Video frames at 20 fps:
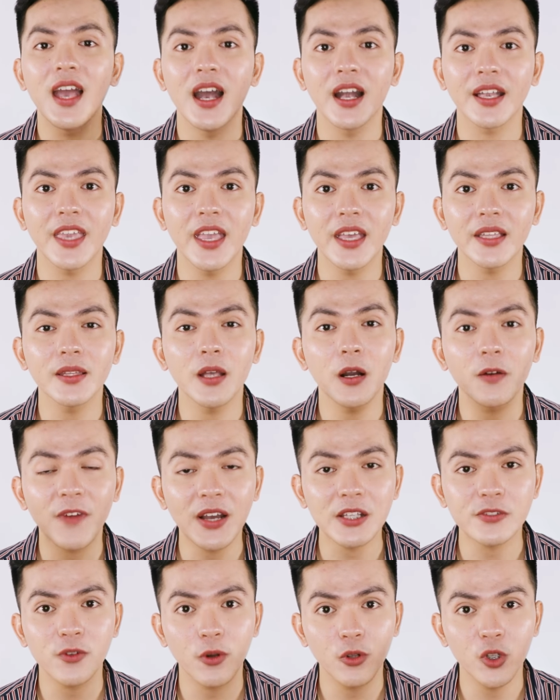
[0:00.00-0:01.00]
Again,
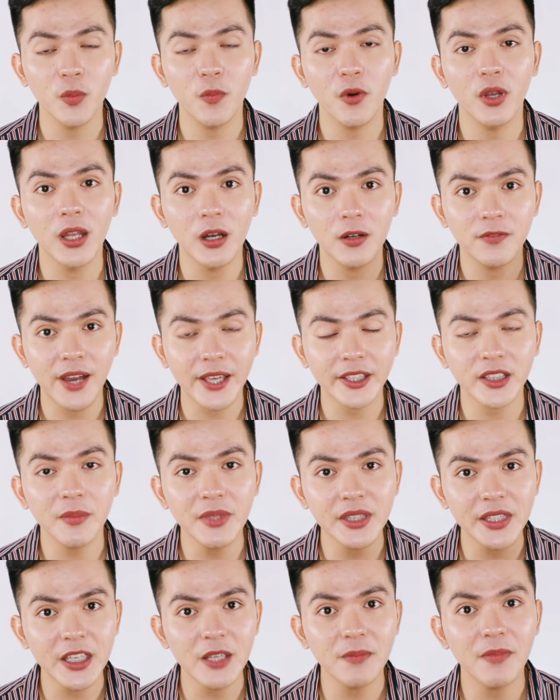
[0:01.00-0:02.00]
fat soluble ang
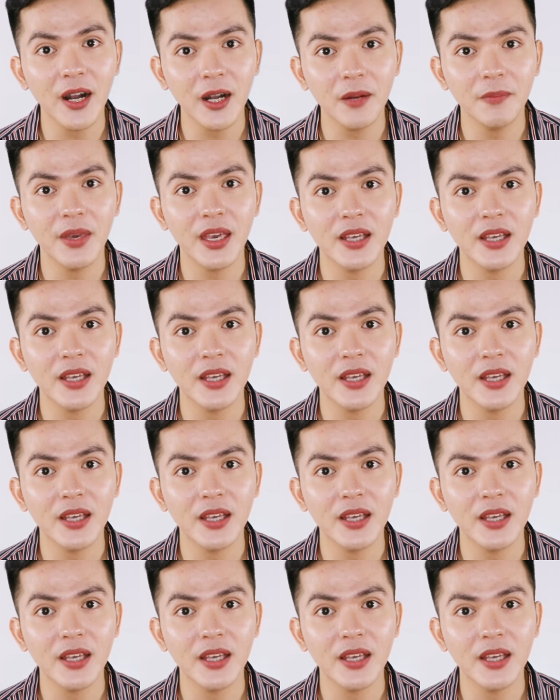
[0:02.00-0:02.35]
vitamin E mga